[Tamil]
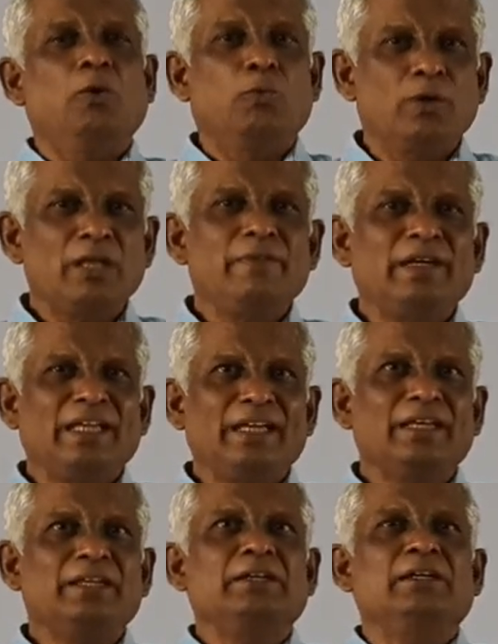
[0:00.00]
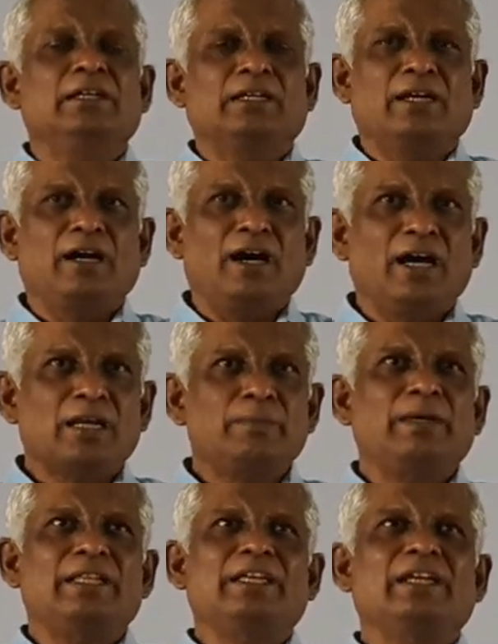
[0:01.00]
உணவினை
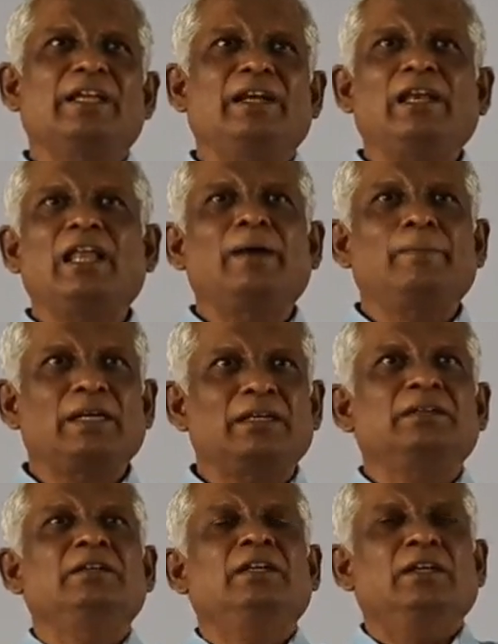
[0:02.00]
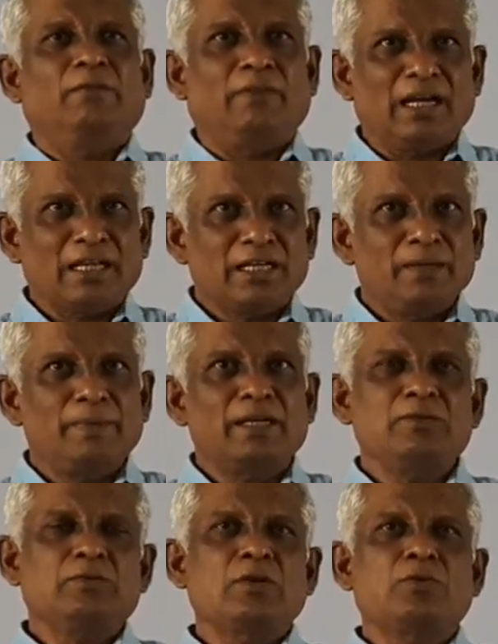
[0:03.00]
காரம் அதிக இல்லாமல் வழக்கமான
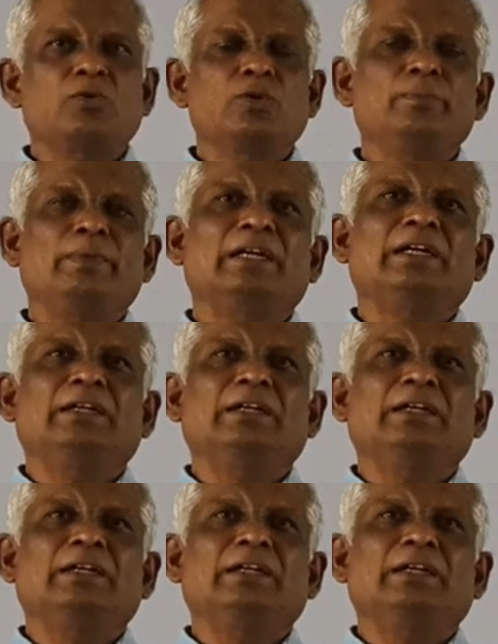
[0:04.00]
உங்கள் குடும்ப